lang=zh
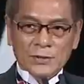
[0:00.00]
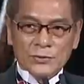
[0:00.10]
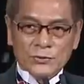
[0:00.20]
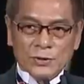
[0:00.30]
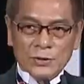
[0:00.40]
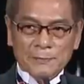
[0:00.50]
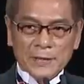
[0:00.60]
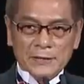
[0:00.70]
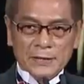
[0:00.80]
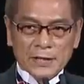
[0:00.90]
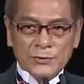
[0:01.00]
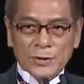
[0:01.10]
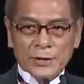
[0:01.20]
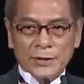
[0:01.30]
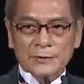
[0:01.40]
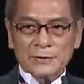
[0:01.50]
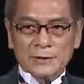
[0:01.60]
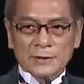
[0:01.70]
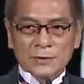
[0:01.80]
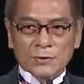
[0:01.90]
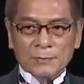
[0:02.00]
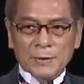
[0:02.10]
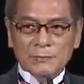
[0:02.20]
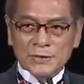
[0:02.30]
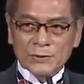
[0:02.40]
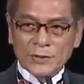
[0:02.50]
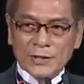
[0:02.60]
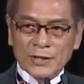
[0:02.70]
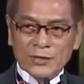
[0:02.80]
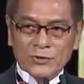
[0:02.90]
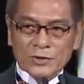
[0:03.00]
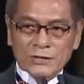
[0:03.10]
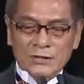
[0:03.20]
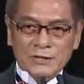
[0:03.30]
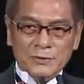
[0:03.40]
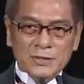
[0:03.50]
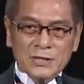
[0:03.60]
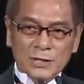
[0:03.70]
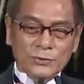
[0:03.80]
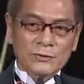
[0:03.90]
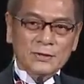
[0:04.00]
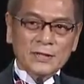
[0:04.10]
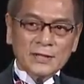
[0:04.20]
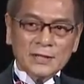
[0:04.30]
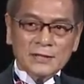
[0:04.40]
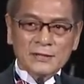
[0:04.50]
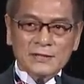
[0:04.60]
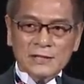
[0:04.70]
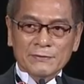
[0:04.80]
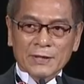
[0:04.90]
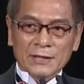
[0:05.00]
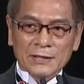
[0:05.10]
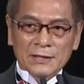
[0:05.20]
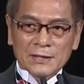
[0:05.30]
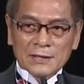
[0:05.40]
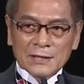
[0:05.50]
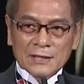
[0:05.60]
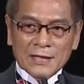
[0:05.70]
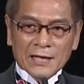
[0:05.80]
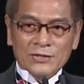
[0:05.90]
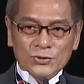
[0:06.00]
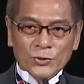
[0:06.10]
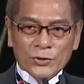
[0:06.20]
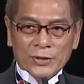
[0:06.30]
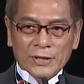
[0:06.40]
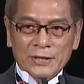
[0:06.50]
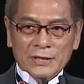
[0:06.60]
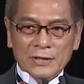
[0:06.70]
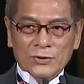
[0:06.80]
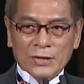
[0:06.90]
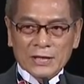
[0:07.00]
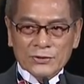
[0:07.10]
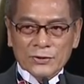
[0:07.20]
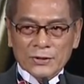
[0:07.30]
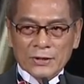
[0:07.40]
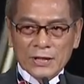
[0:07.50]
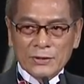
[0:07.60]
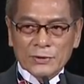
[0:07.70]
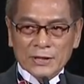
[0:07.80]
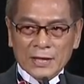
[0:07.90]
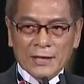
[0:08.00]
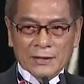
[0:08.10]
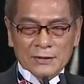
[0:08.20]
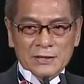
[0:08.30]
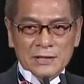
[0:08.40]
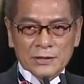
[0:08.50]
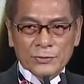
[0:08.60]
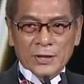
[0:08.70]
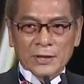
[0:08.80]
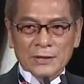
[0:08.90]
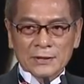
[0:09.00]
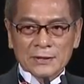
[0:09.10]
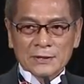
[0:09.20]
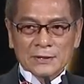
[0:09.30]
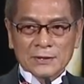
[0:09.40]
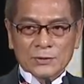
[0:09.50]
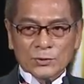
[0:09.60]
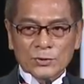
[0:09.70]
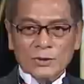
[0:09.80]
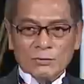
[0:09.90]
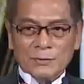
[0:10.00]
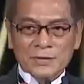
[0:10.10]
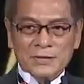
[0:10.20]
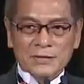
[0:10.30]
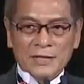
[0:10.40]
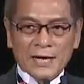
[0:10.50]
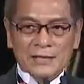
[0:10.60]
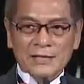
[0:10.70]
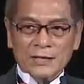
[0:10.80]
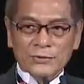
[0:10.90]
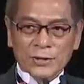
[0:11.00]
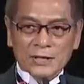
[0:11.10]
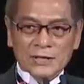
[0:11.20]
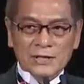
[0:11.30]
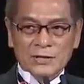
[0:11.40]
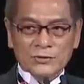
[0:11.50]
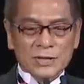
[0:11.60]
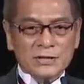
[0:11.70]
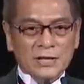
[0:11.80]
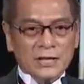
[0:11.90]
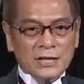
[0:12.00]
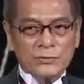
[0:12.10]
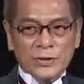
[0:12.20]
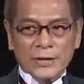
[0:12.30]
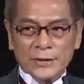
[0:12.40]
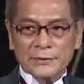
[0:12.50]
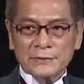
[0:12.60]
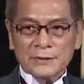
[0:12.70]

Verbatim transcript: 做一辈子的音乐人。我并不是为了要创造什么记录，而是希望让所有人能够感受到音乐带来的喜悦。无论我们是哪一项乐器的专项音乐人，